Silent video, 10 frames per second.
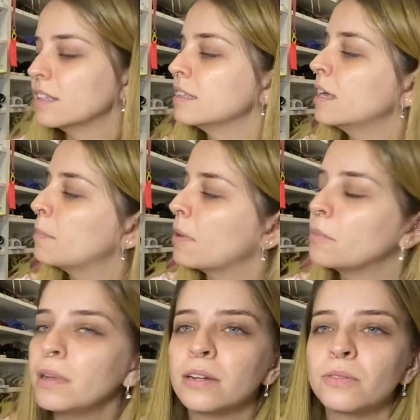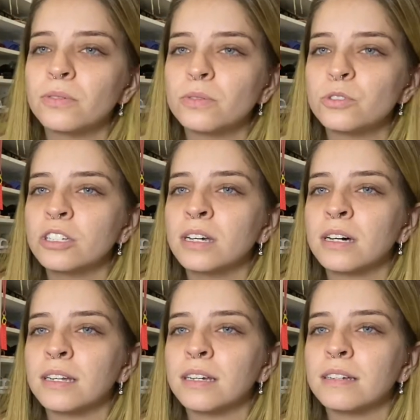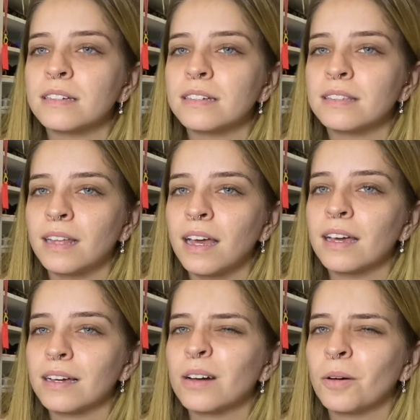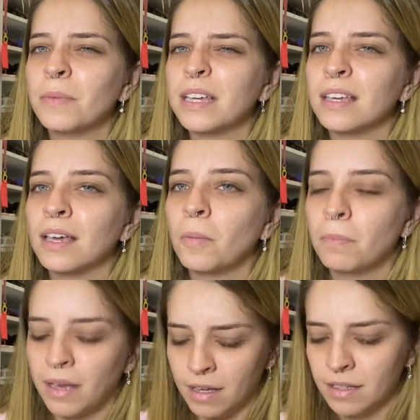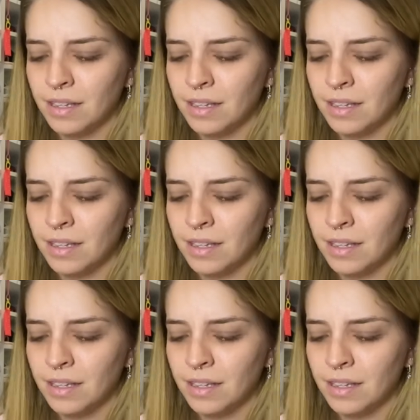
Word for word: Né? A palmilha não, não te engana, né? Como é que é o pé.